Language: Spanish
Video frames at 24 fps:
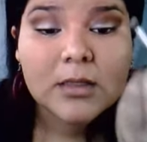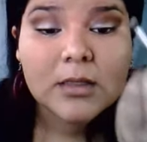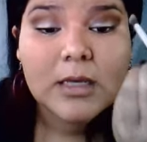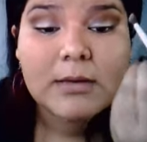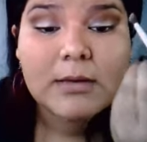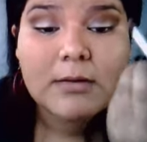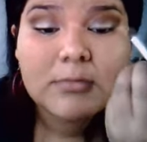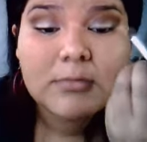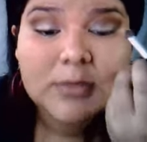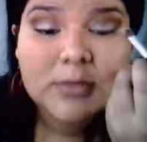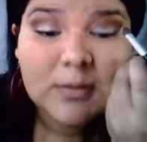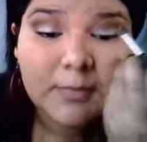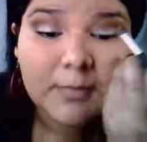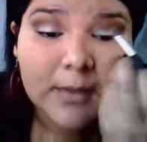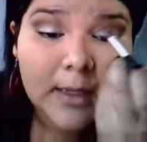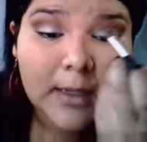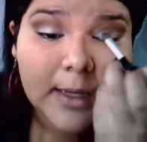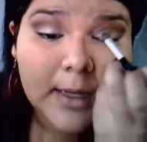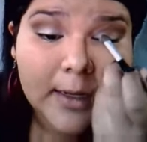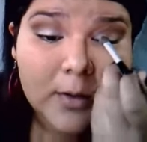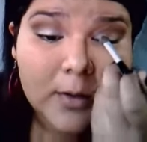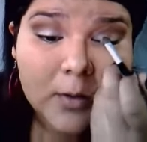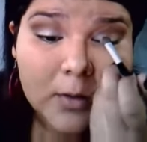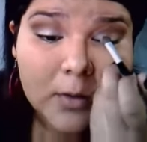y vamos a
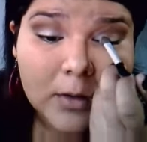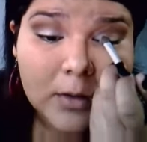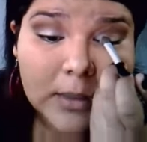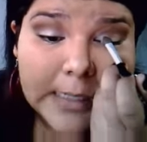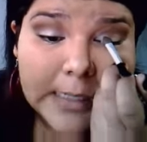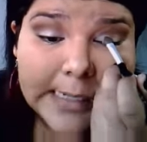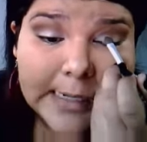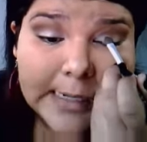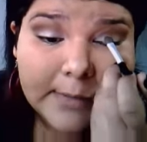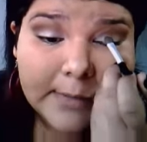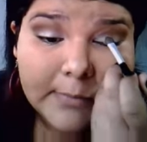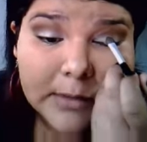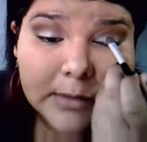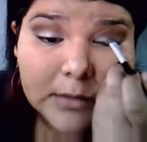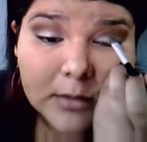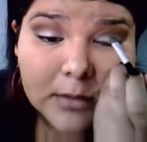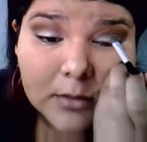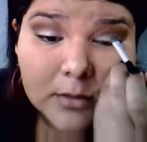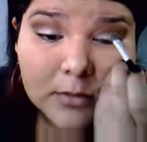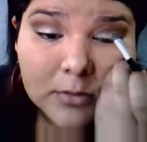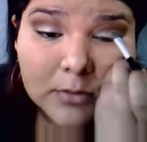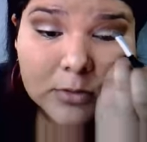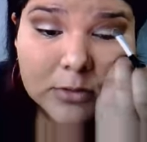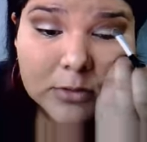aplicarlo en la
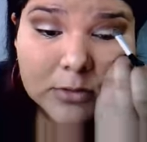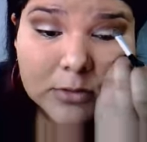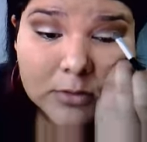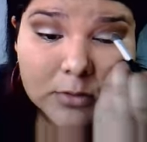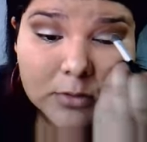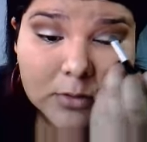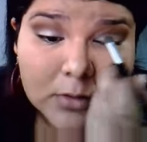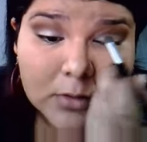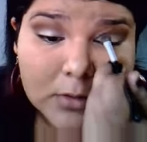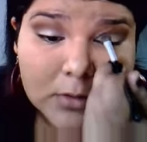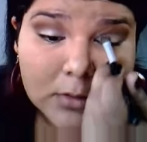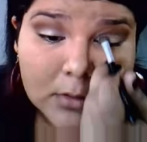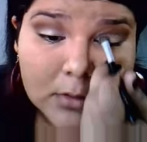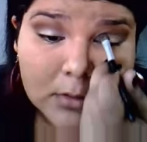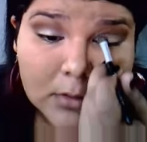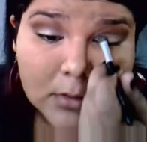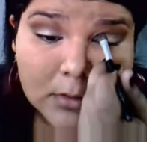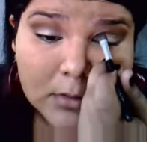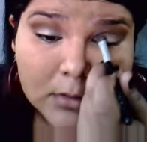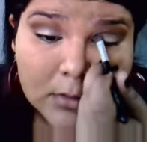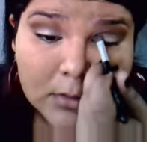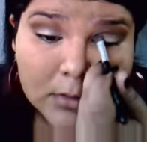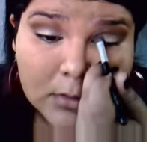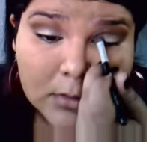almendra de nuestro ojo
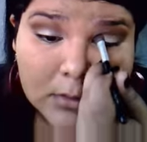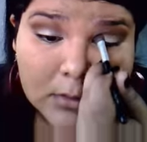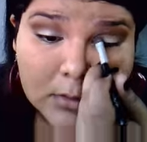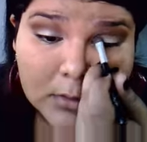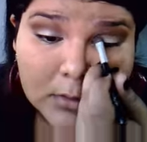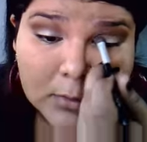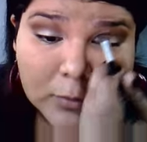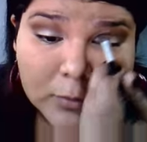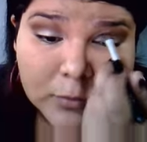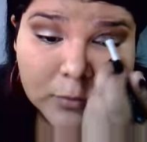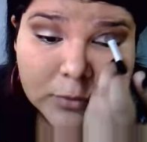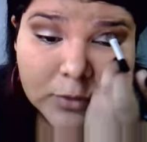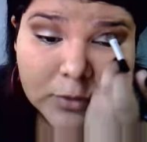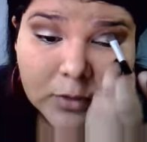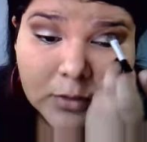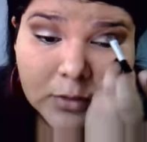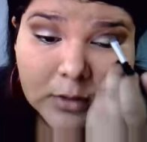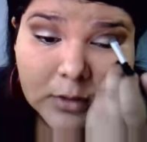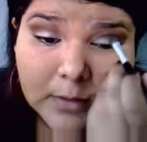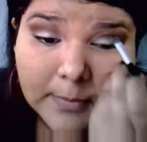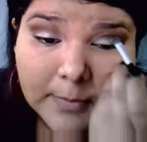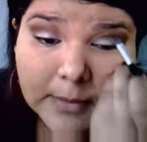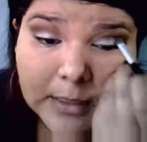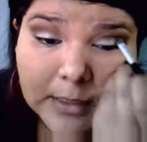justo
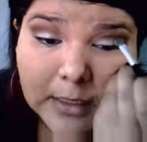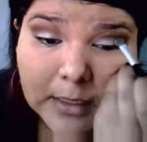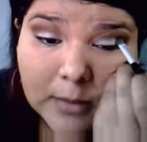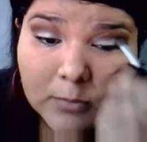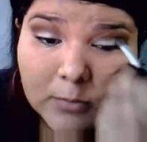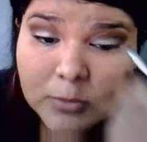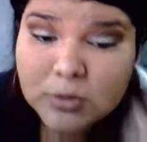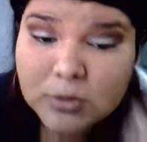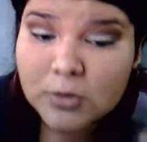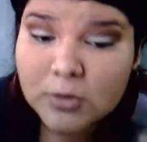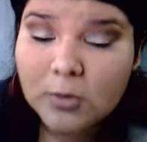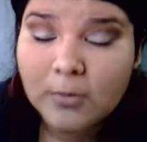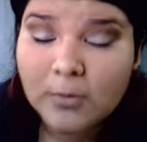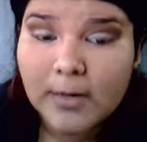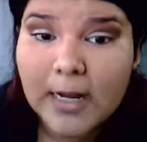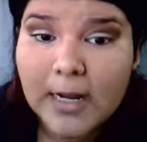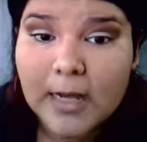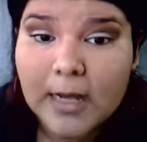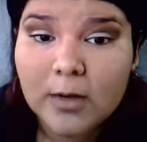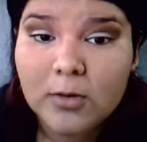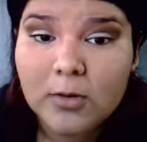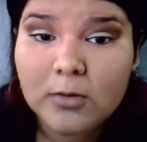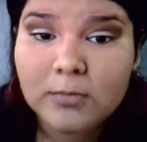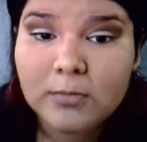donde aplicamos lo
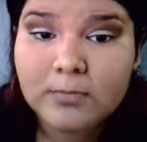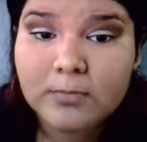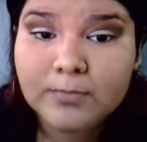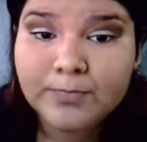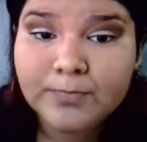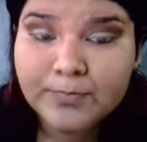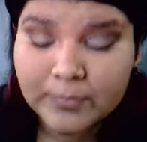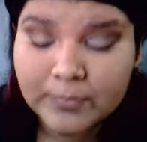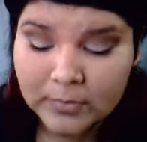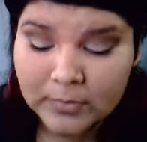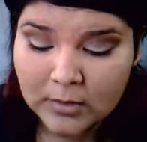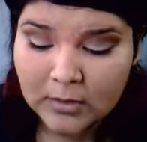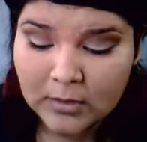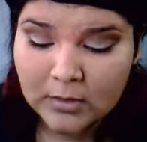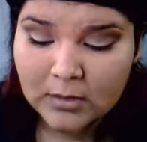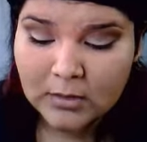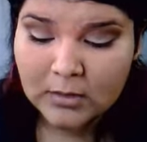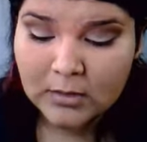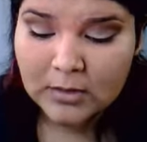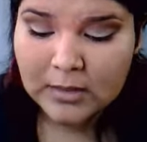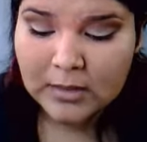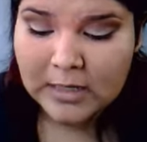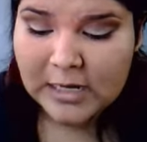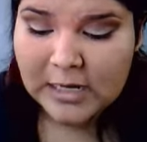blanco
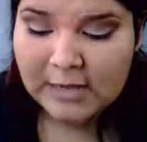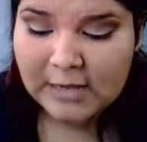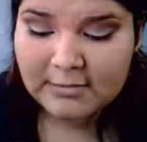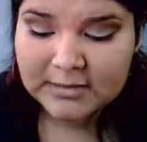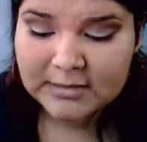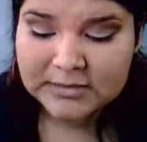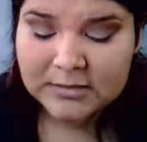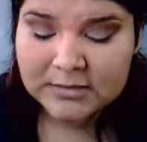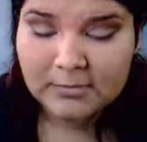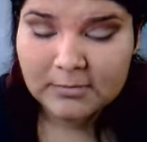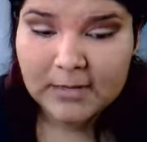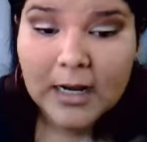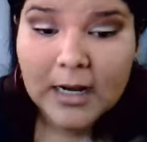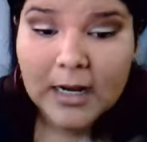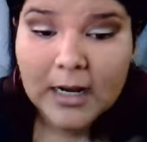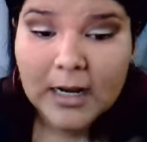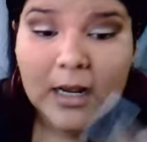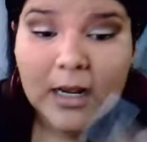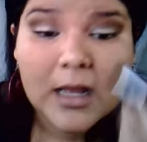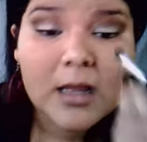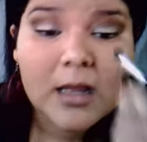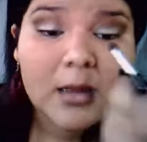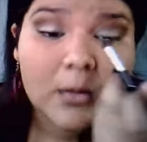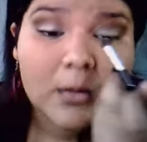la base
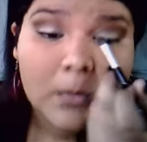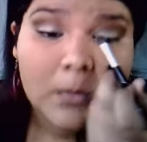blanca